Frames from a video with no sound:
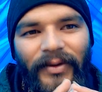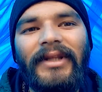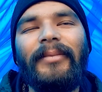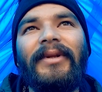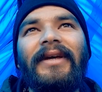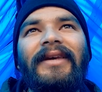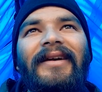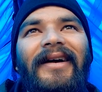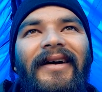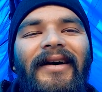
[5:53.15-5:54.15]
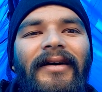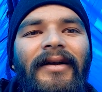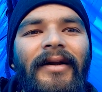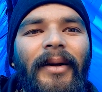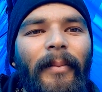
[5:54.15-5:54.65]
तब तक ही रहेगा
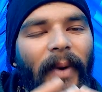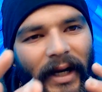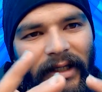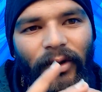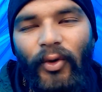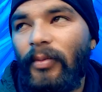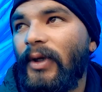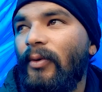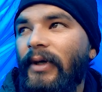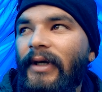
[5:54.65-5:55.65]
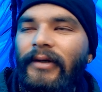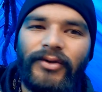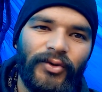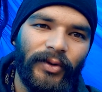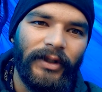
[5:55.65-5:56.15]
बाकी लोग भी होंगे
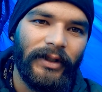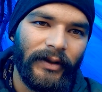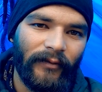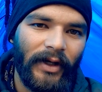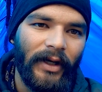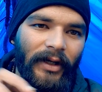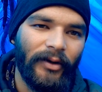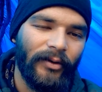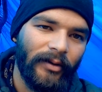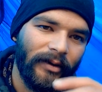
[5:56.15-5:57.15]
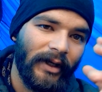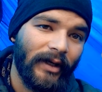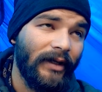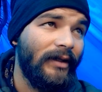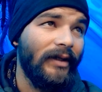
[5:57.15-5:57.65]
जो कि वहाँ ढोनोडिया
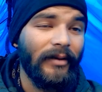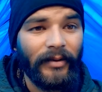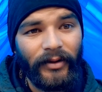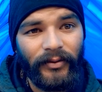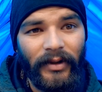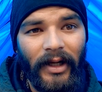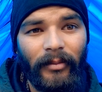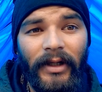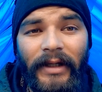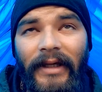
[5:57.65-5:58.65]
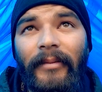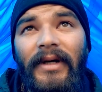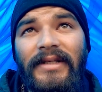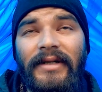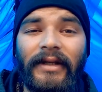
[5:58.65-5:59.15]
रहते हैं या फिर लामलड़ी के
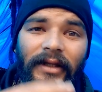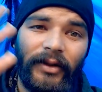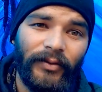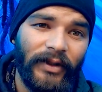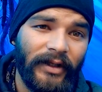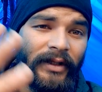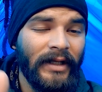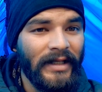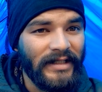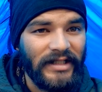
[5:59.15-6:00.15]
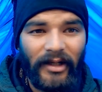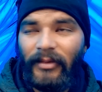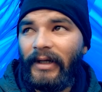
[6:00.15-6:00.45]
पास रहते हैं उधर जहाँ भी